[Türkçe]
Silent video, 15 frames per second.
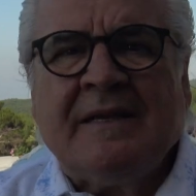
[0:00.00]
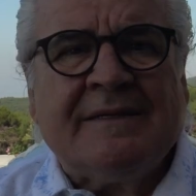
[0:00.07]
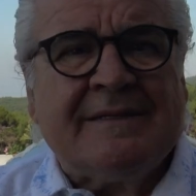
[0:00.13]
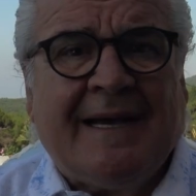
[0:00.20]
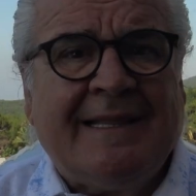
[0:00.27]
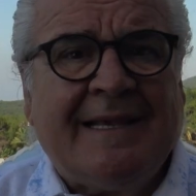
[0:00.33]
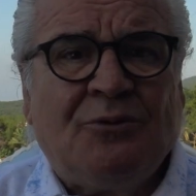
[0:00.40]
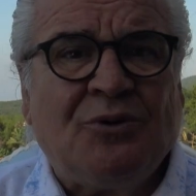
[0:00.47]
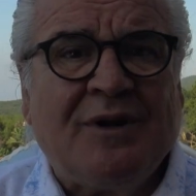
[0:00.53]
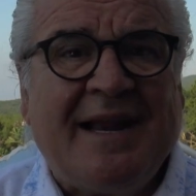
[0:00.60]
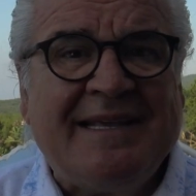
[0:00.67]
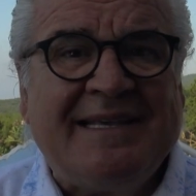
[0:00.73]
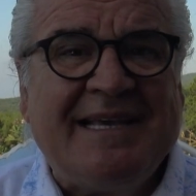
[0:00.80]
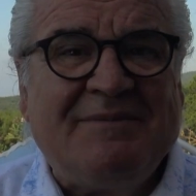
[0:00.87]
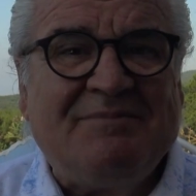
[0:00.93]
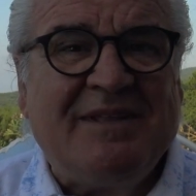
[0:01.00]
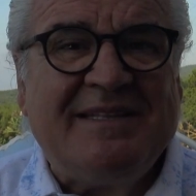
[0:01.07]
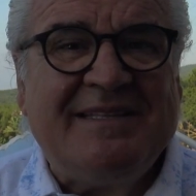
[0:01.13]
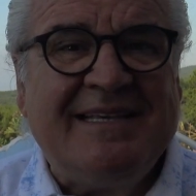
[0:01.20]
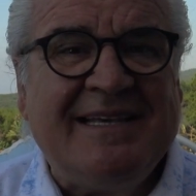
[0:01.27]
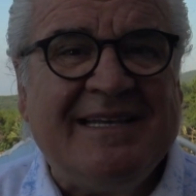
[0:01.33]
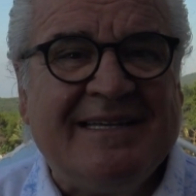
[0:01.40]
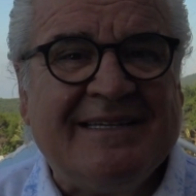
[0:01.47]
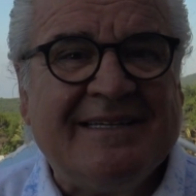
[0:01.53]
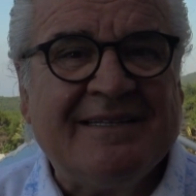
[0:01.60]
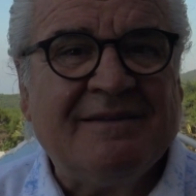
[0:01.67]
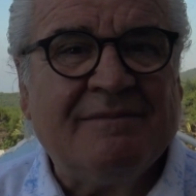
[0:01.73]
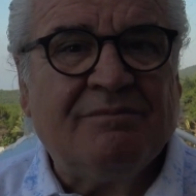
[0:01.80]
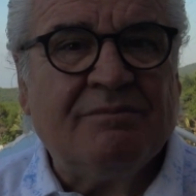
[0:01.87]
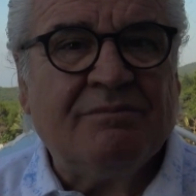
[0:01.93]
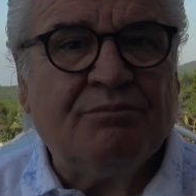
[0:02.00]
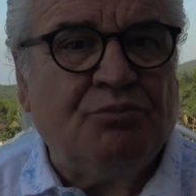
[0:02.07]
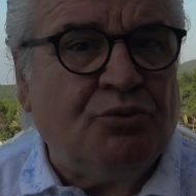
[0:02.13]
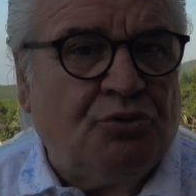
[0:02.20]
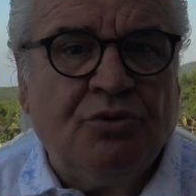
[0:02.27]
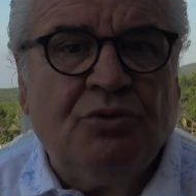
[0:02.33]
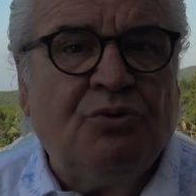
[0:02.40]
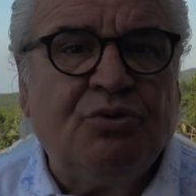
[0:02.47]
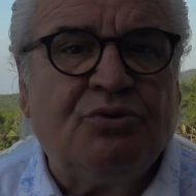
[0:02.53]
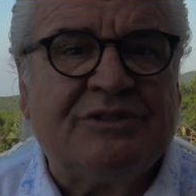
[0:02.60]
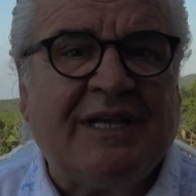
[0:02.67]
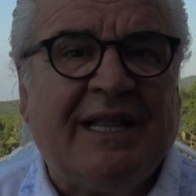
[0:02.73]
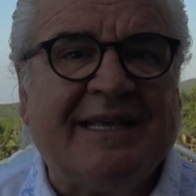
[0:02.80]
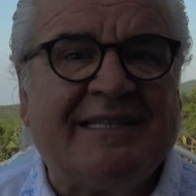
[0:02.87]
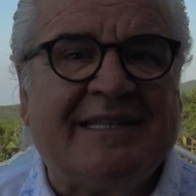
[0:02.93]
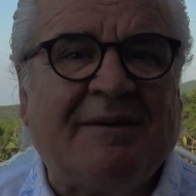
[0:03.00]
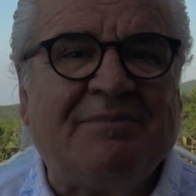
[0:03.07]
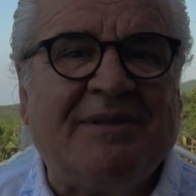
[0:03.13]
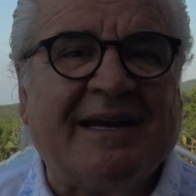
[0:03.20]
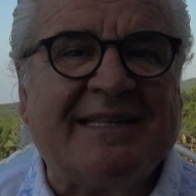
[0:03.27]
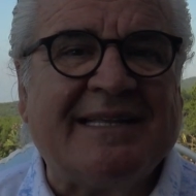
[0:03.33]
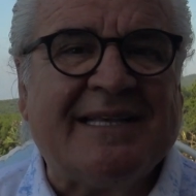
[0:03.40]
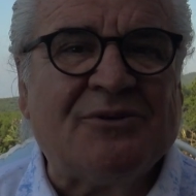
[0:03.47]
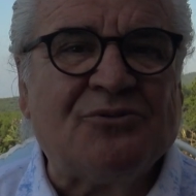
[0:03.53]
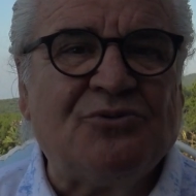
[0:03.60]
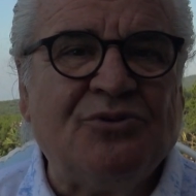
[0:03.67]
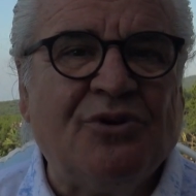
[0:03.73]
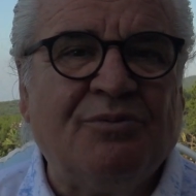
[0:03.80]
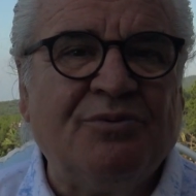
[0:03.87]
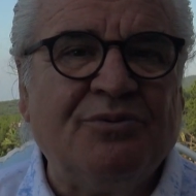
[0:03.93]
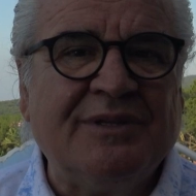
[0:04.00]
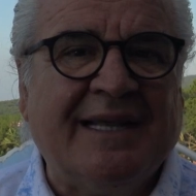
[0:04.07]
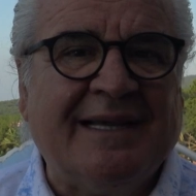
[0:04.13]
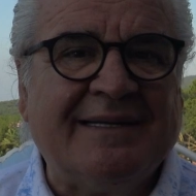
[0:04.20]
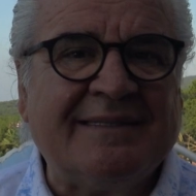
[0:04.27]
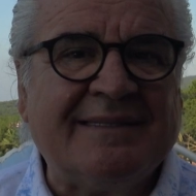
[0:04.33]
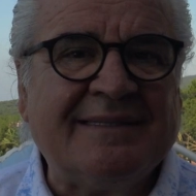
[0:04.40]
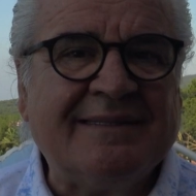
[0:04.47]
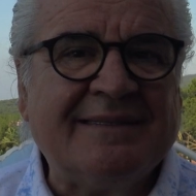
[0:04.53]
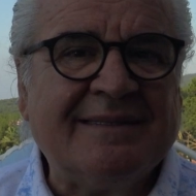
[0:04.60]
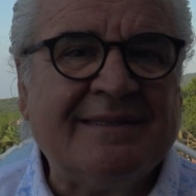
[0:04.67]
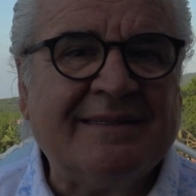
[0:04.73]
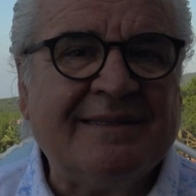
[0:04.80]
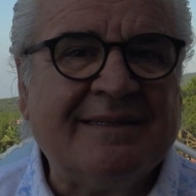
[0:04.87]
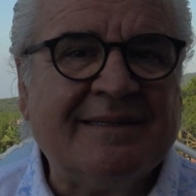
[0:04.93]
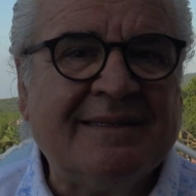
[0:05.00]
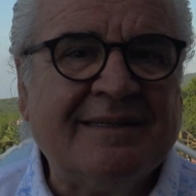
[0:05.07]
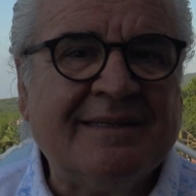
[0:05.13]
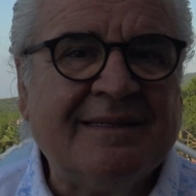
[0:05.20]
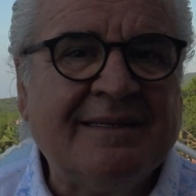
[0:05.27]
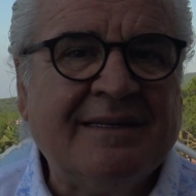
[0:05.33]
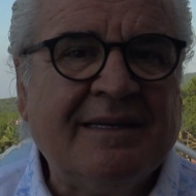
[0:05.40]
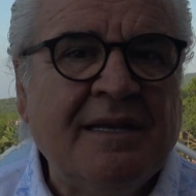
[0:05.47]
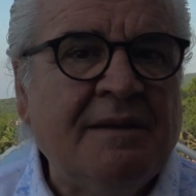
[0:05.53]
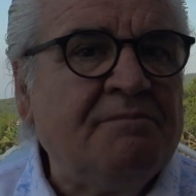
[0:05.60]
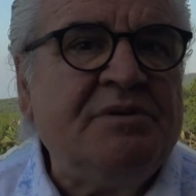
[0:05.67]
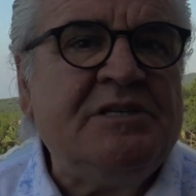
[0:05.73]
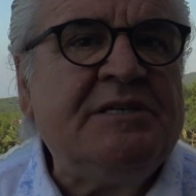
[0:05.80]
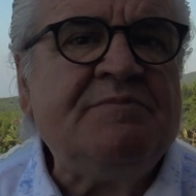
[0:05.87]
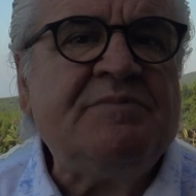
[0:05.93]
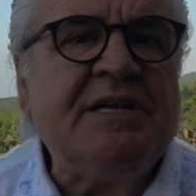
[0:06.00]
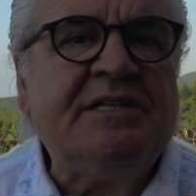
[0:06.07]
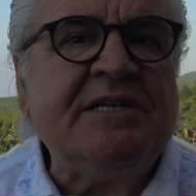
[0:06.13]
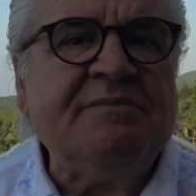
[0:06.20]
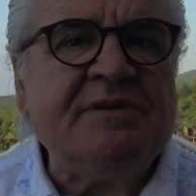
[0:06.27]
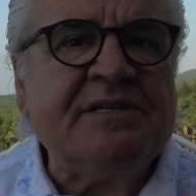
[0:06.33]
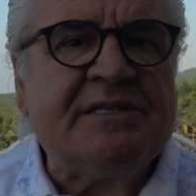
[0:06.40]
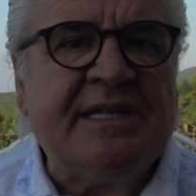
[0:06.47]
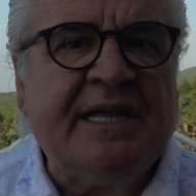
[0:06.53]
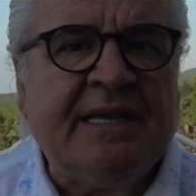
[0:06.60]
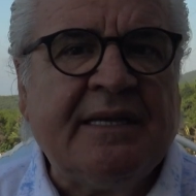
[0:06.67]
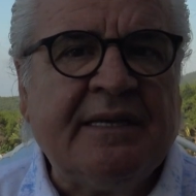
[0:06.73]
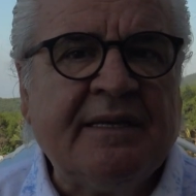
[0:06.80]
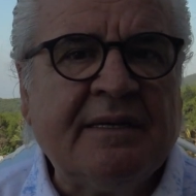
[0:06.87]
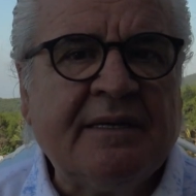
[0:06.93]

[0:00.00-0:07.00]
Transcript: Sadece Kur'an-ı Kerim'de değil, bütün kutsal kitaplarda yazıyor bunlar. Bizim dediğimiz ne?